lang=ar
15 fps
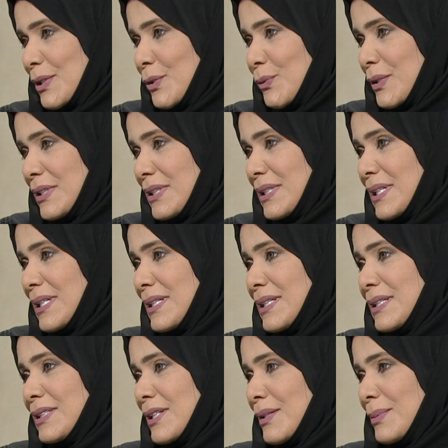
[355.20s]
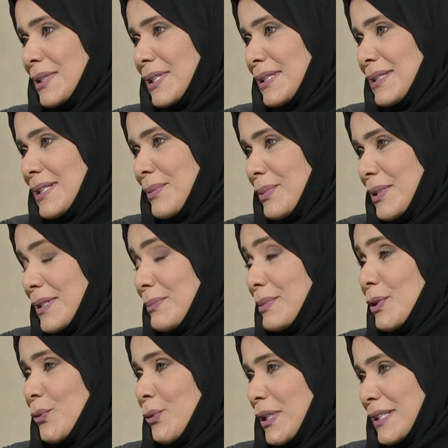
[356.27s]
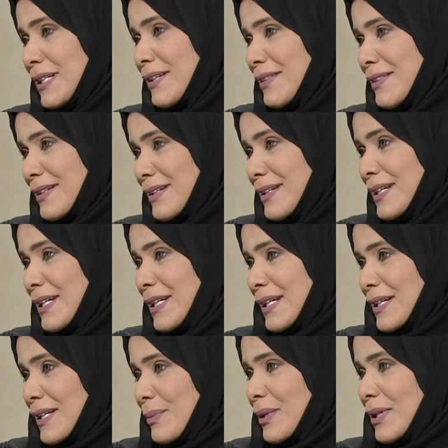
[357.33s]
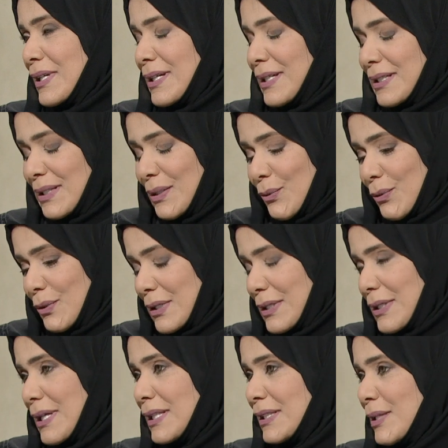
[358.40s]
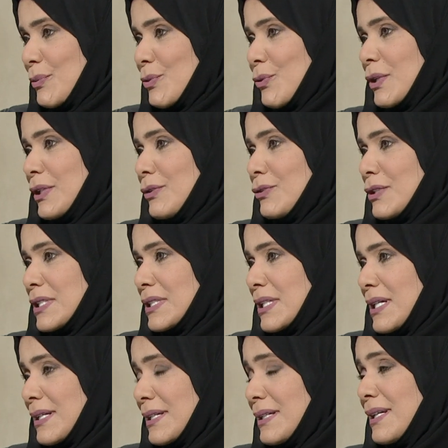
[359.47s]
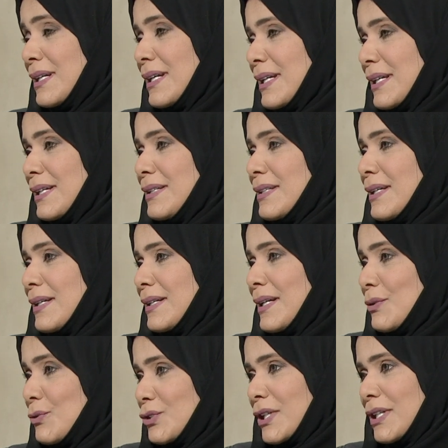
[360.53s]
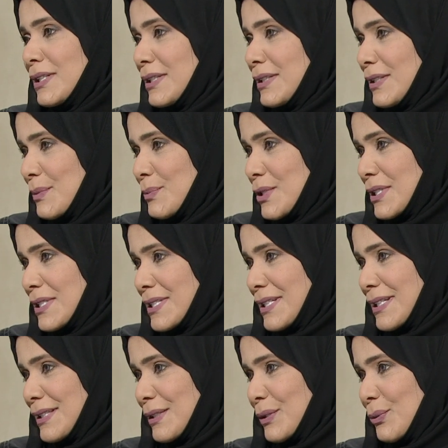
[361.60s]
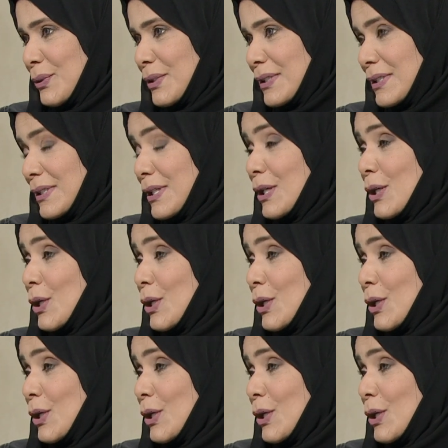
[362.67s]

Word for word: الكويتيه هي التي ربطتنا بالكويت اكثر كما يعني لو حتى منذ ان كنا صغارا كنا لا نشاهد الا المسلسلات الكويتيه